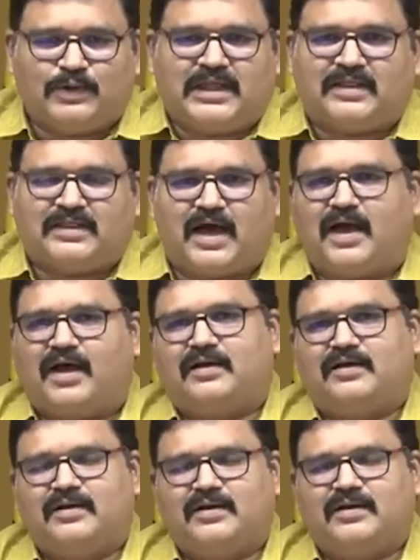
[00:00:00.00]
భూ దంద
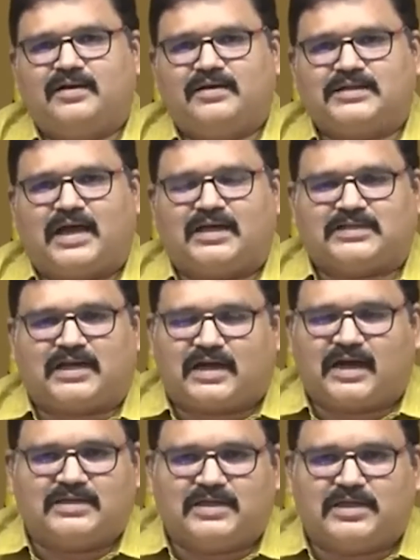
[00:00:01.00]
చాలా
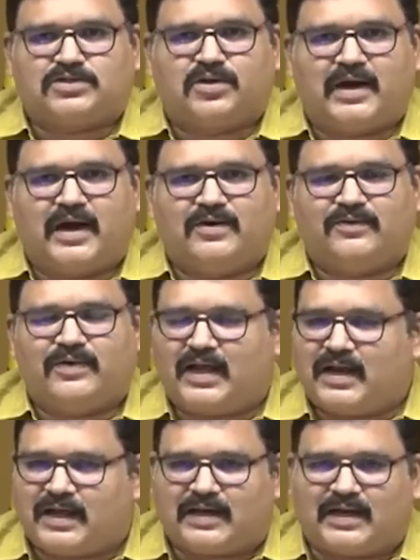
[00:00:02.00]
చక్కగా చేస్తూ ఉన్నాడు
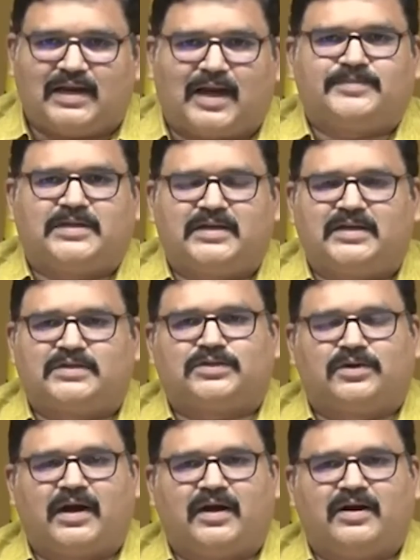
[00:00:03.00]
వేల ఎకరాలు కబ్జా
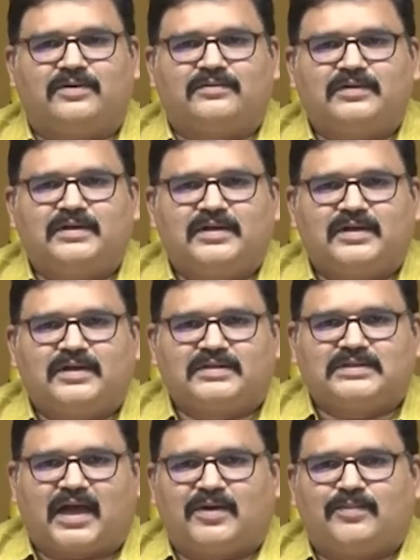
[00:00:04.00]
చేస్తూ ఉన్నాడు
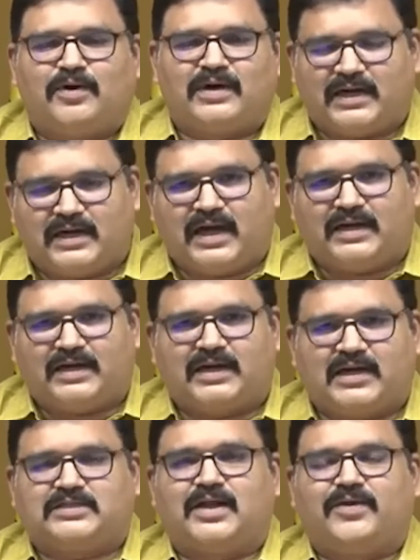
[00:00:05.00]
జగన్మోహన్ రెడ్డి
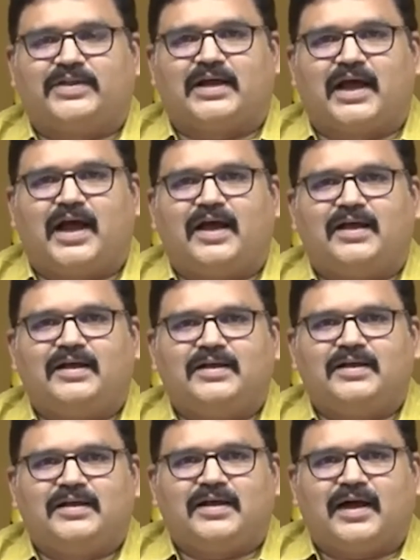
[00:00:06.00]
గారికి నచ్చిన విధంగా
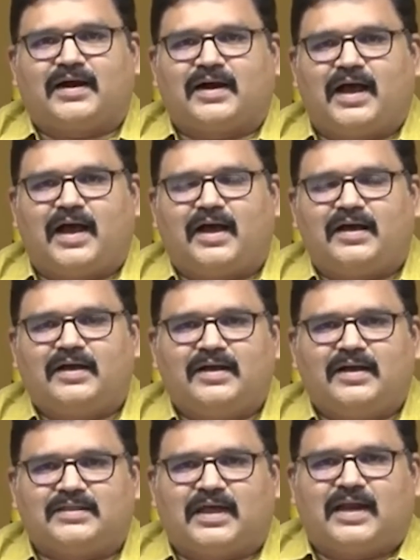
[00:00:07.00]
అక్కడ
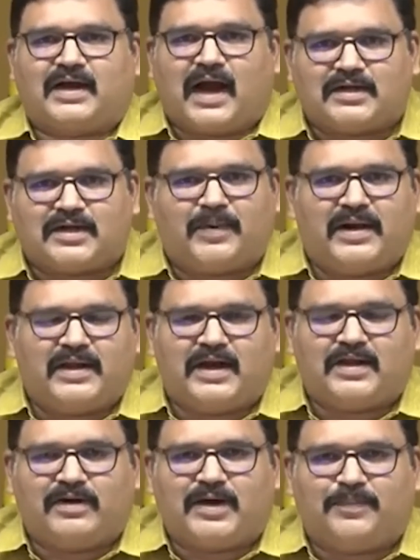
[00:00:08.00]
తన
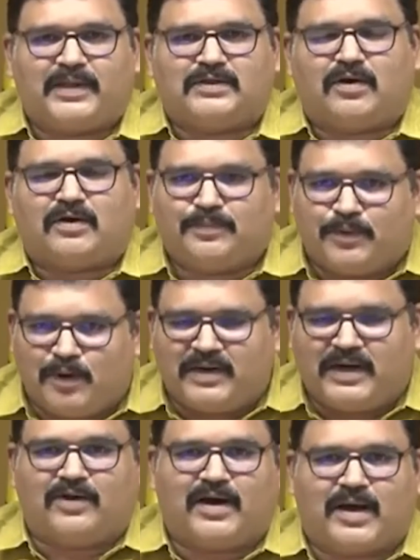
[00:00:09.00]
కంటబడినటువంటి ప్రతి ఒక్క
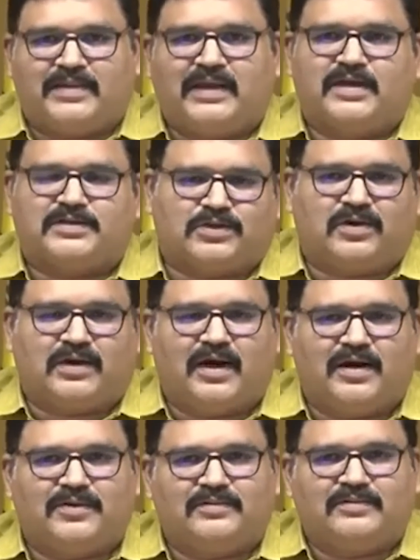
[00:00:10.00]
భూమిని కూడా మింగేస్తూ
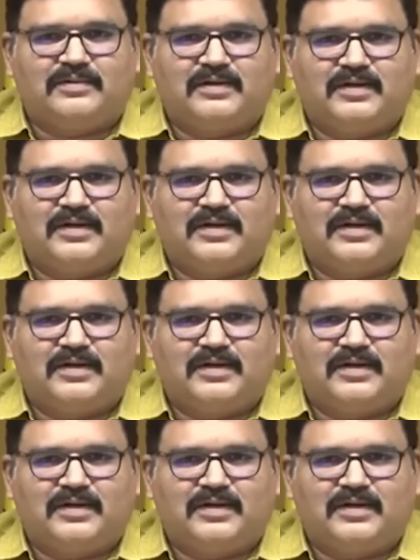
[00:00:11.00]
ఉన్నాడు